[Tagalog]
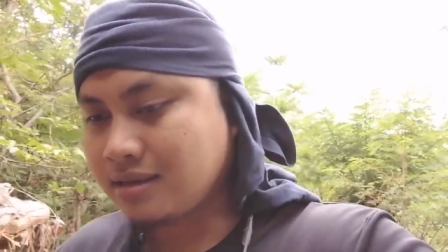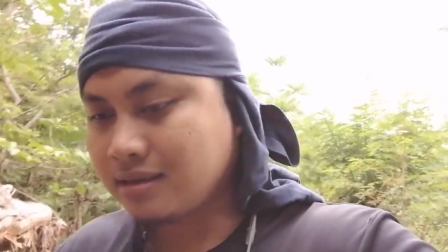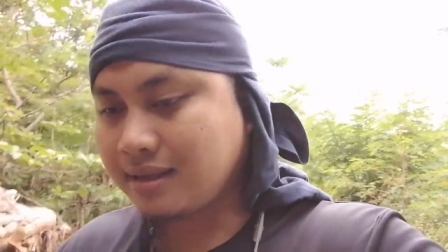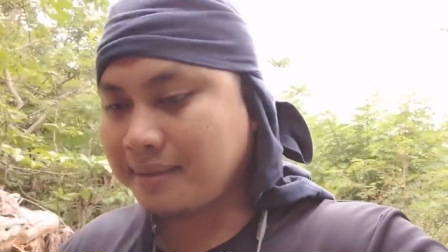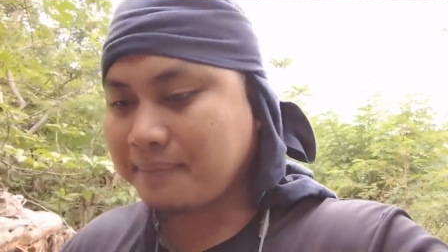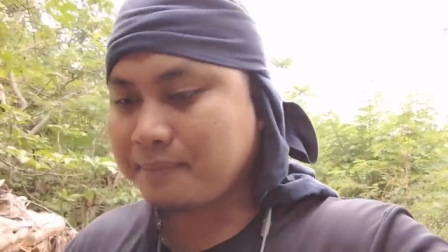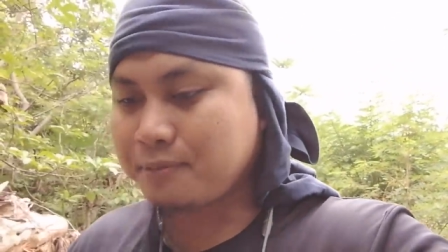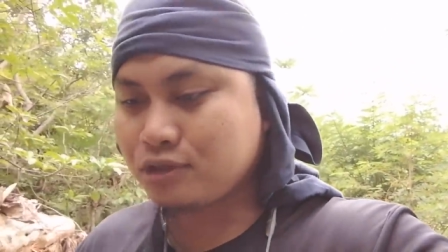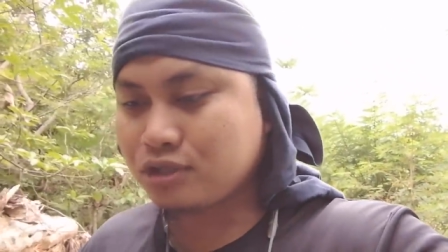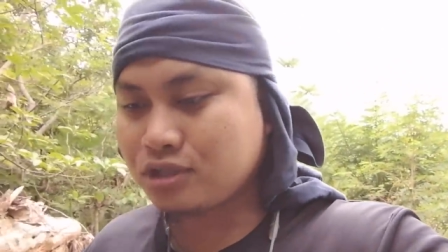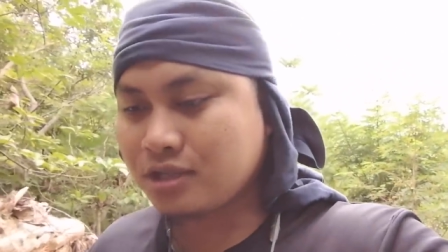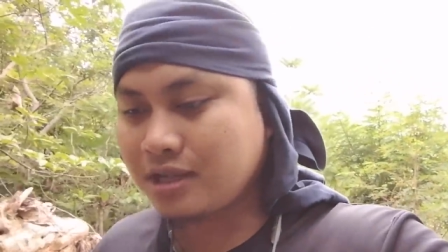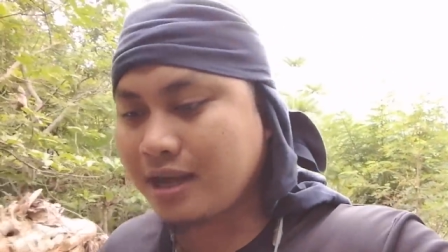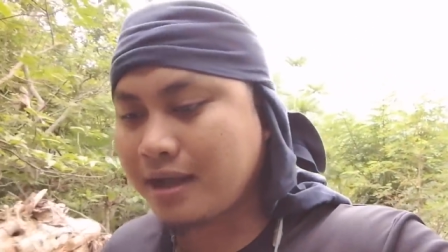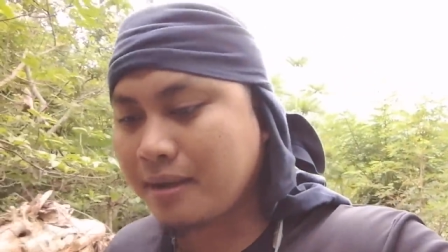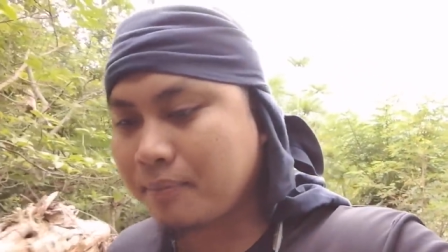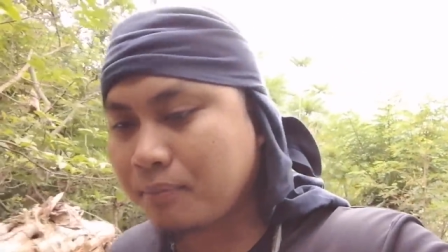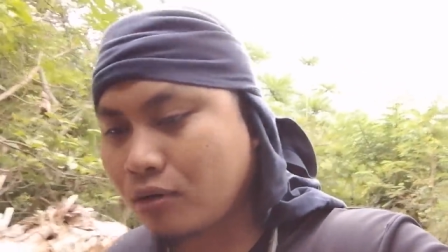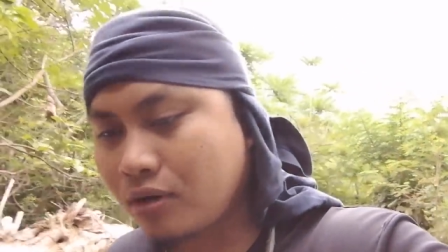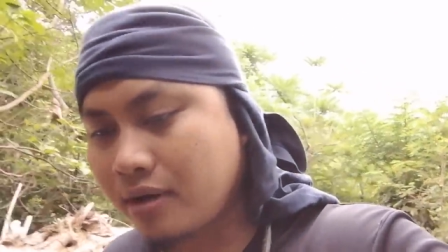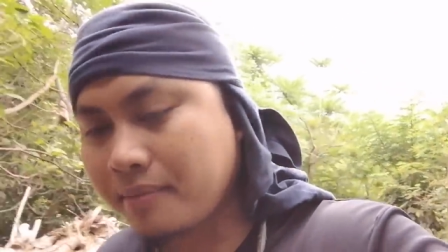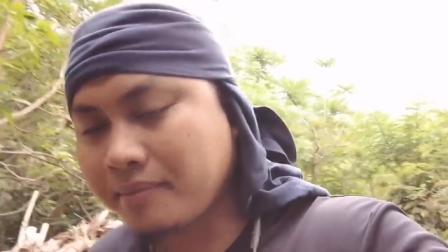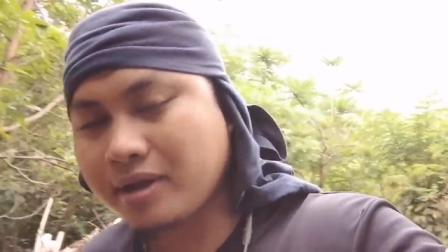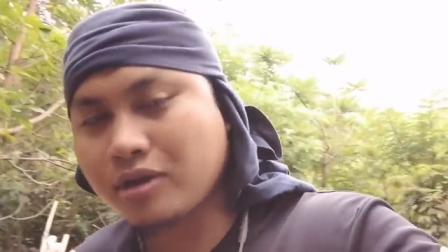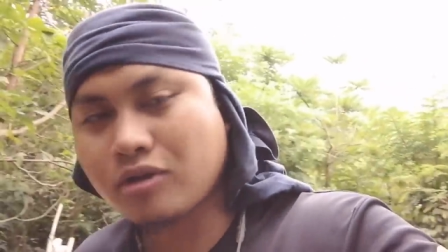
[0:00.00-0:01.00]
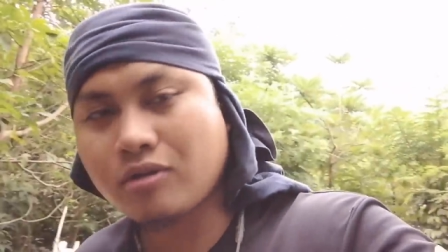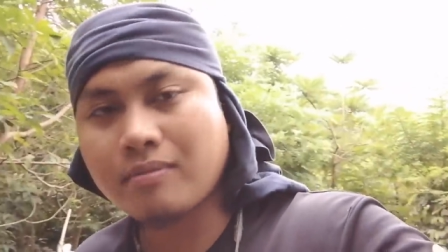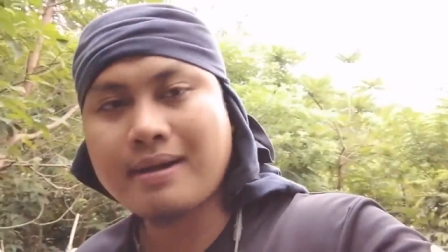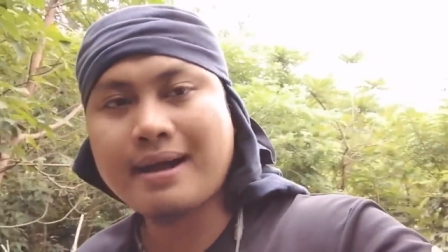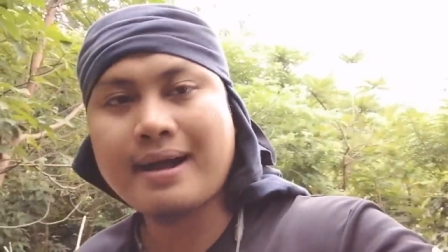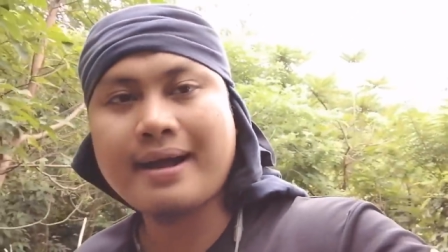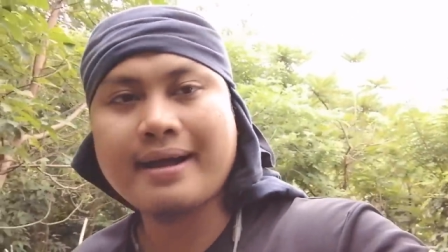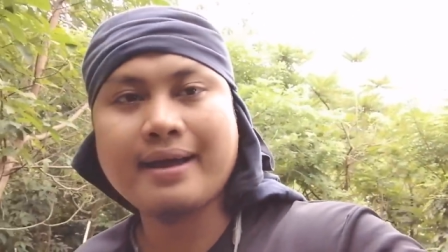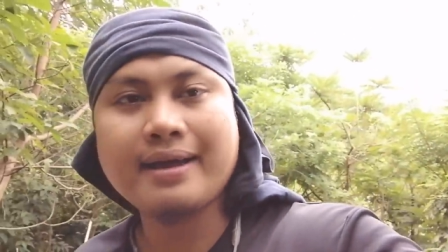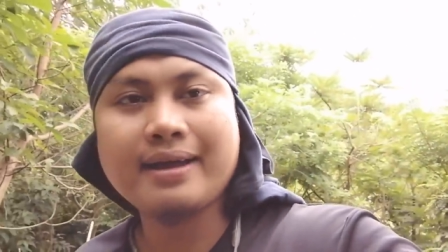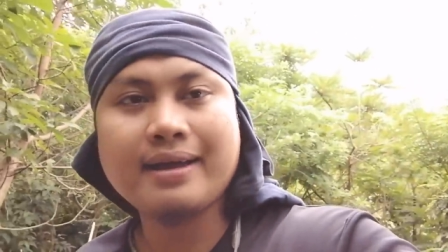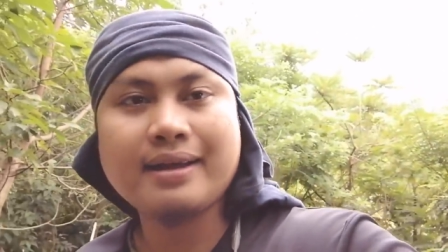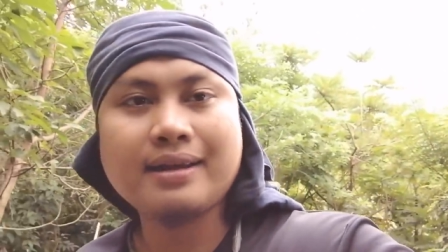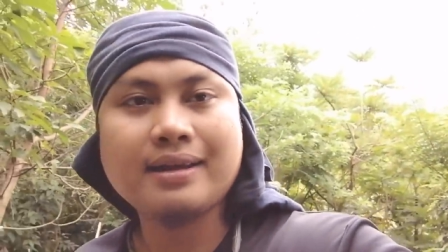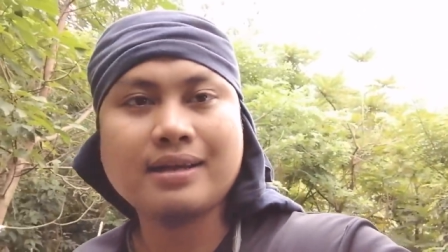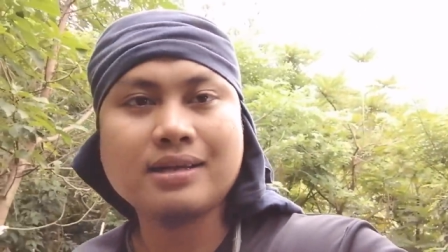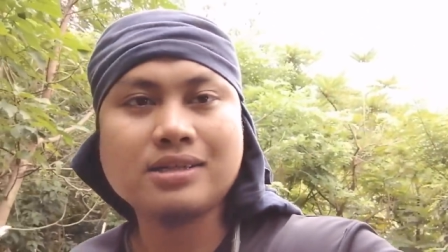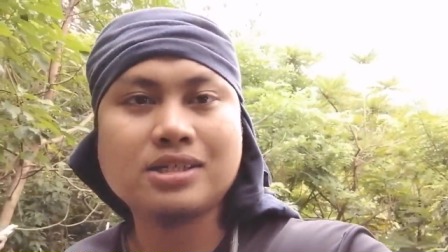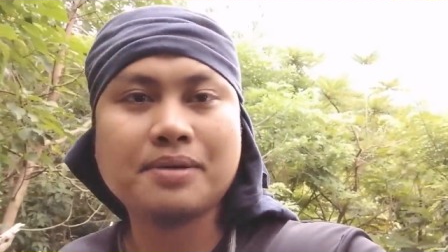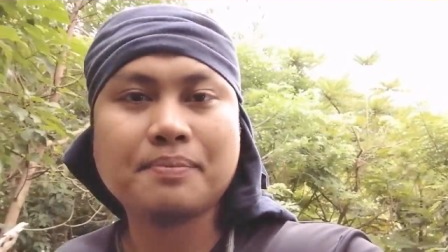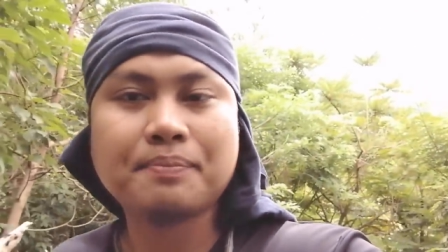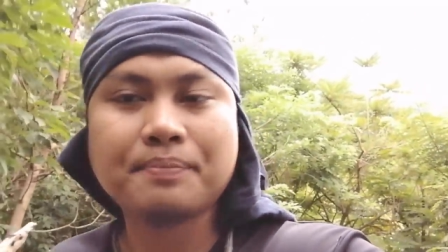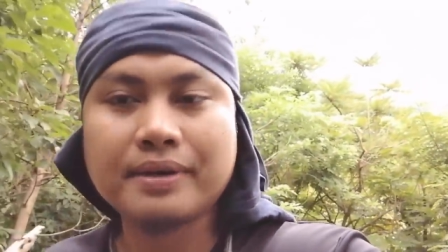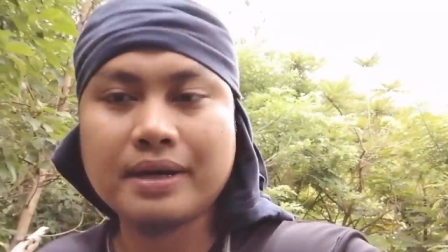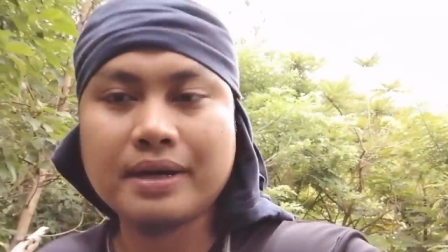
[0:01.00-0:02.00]
tapos na nga po kaming kumain
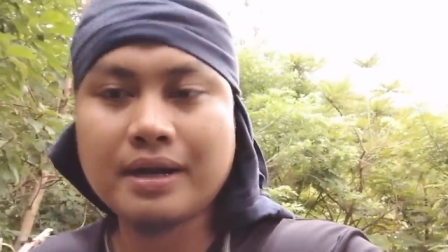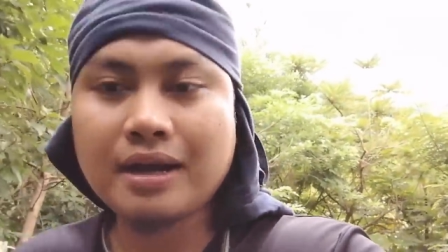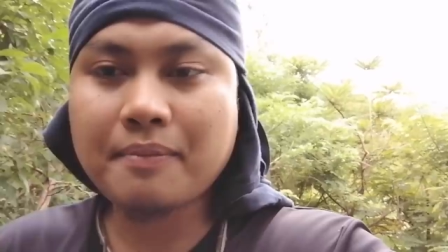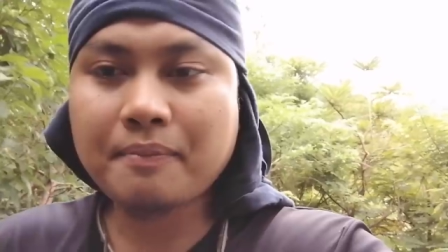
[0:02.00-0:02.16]
at syempre